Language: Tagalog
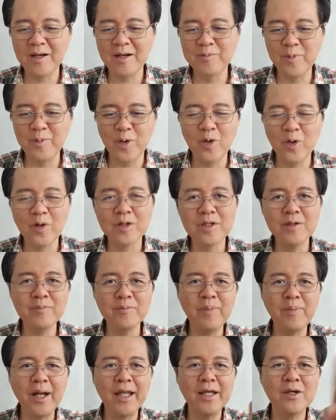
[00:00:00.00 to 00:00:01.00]
ang buhok,
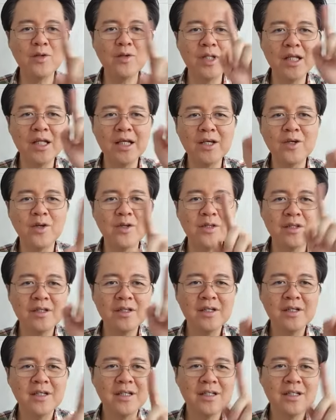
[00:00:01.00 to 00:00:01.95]
yung paikot-ikot.